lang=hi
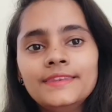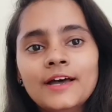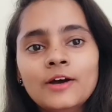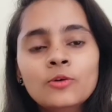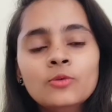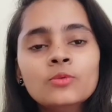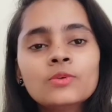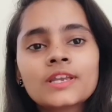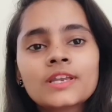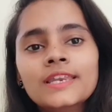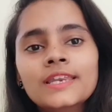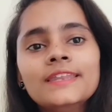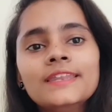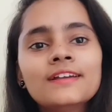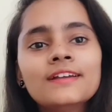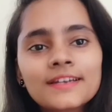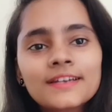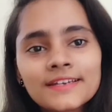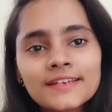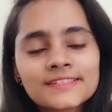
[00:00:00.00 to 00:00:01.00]
नाउ
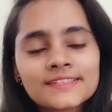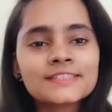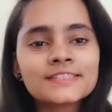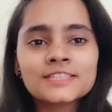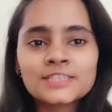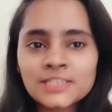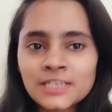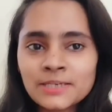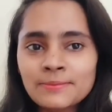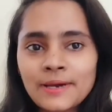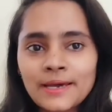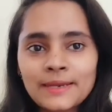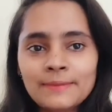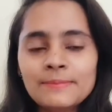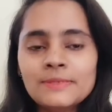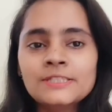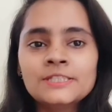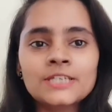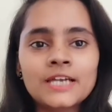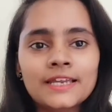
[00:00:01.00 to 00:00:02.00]
क्लिनिकल रिसर्च के बारे
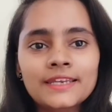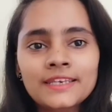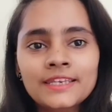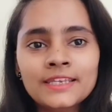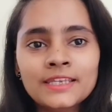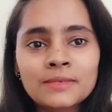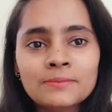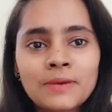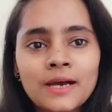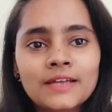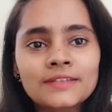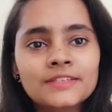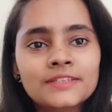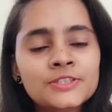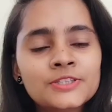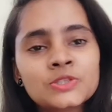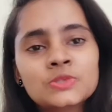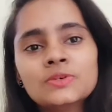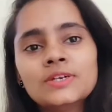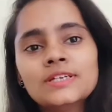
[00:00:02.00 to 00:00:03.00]
में जानने के बाद
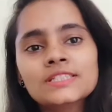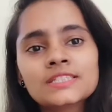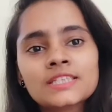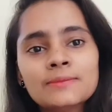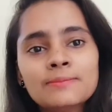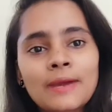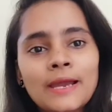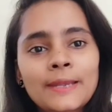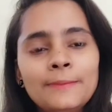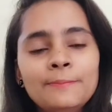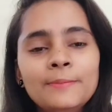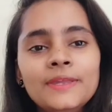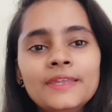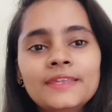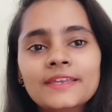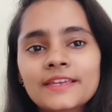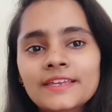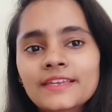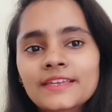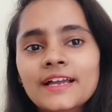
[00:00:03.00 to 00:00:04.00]
स्टूडेंट्स के माइंड में
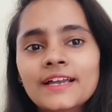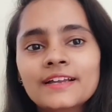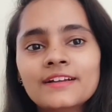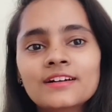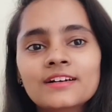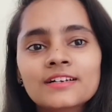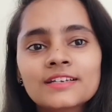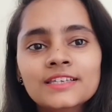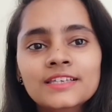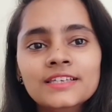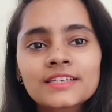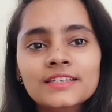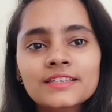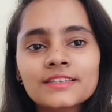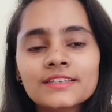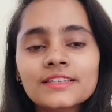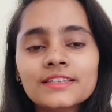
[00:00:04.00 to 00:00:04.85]
यही आएगा कि